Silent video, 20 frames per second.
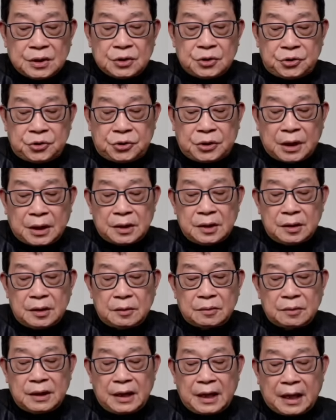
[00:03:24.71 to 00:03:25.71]
选
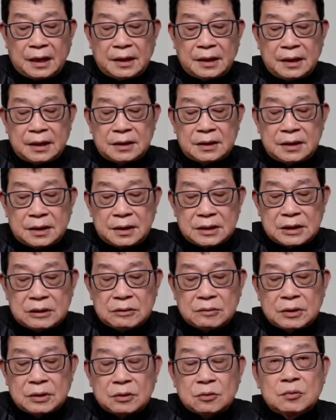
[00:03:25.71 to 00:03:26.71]
后，两个人各自
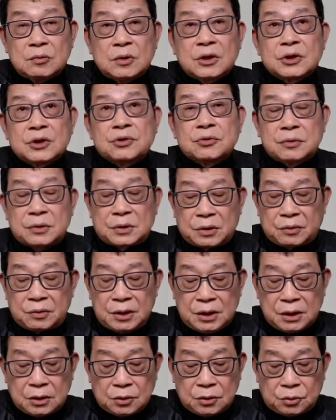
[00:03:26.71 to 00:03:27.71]
会如何出手
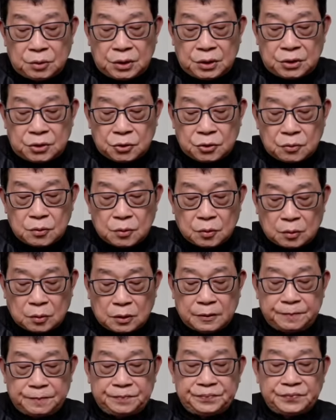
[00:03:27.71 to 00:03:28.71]
应对中国？